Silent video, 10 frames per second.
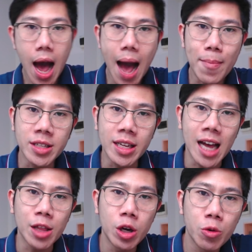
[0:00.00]
หากมองสถาน
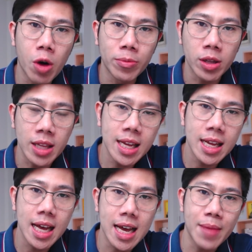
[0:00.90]
การณ์โดยรวมตอนนี้
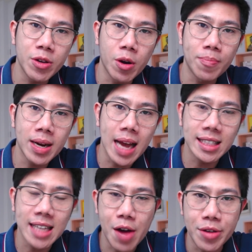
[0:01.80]
นี่นะครับเดือเปอร์หลาย
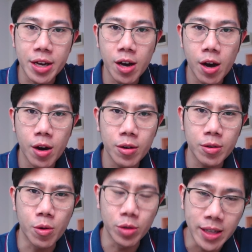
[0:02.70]
เจ้าเนี่ยก็
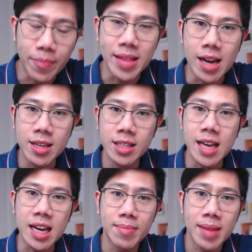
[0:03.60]
โหเจ็บหนักเนื่อง
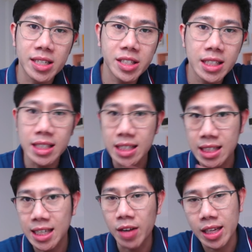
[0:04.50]
จากกำลังซื้อหนึ่งคื
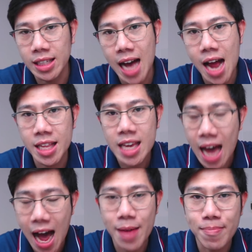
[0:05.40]
อชาวต่างชาติที่
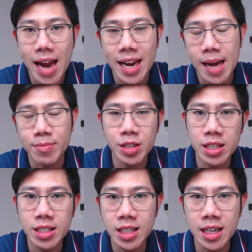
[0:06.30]
หายไปนะครับจี
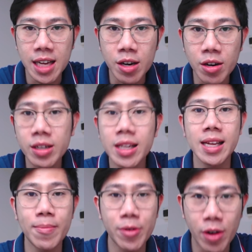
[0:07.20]
นเจอเนี่ยก็
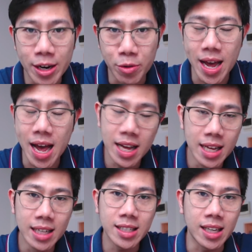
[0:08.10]
เรียบร้อยถูกไหมฮะ
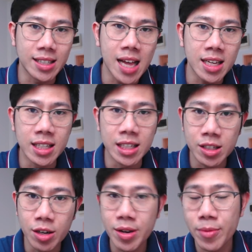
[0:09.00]
ต่างชาติอื่
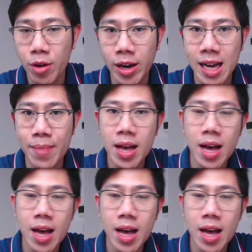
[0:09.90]
นๆก็เรียบร้อยครับ